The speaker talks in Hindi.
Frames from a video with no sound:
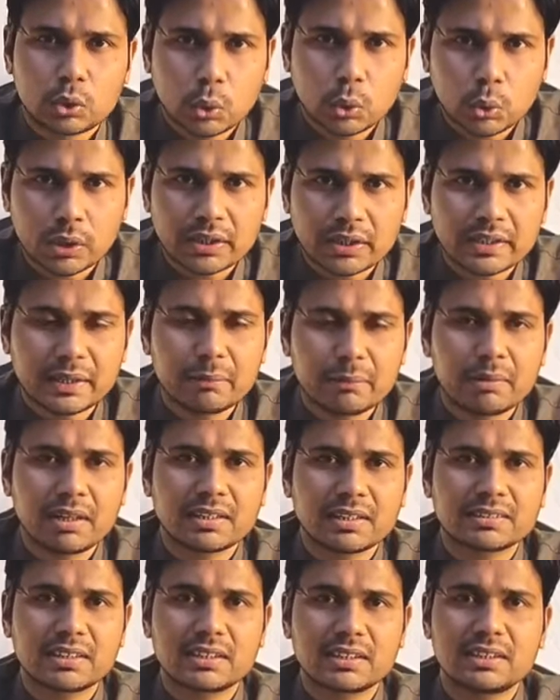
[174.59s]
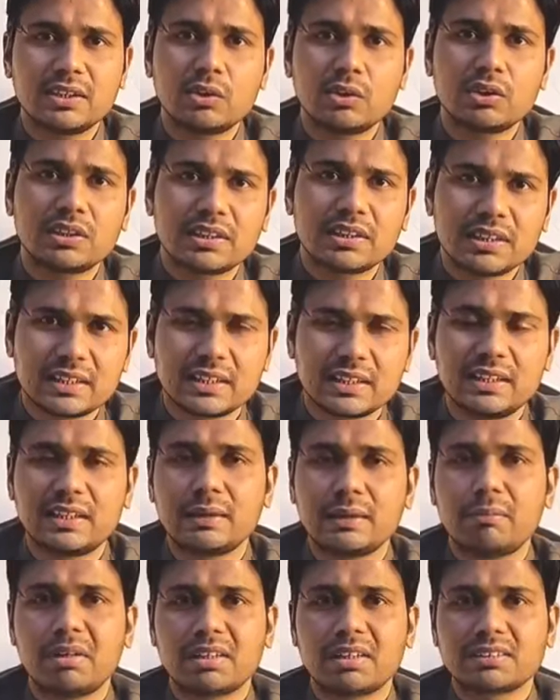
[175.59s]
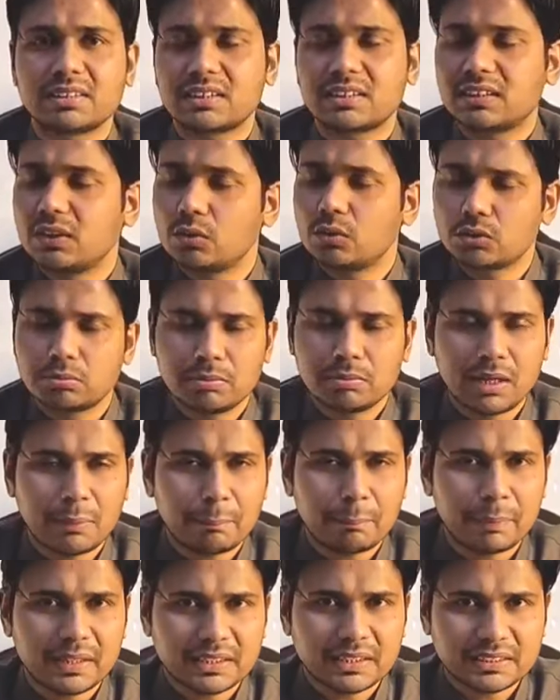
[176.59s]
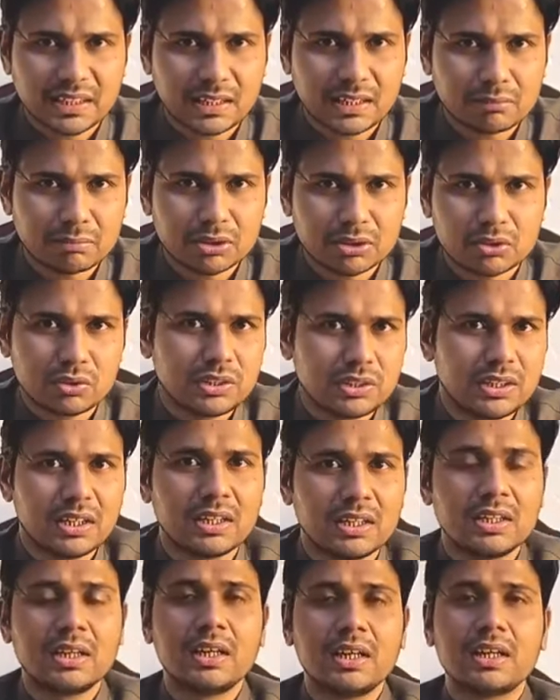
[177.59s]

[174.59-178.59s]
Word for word: दो घंटे भी लग सकते हैं और तीन घंटे भी लग सकते हैं उसमें आप परेशान मत होइए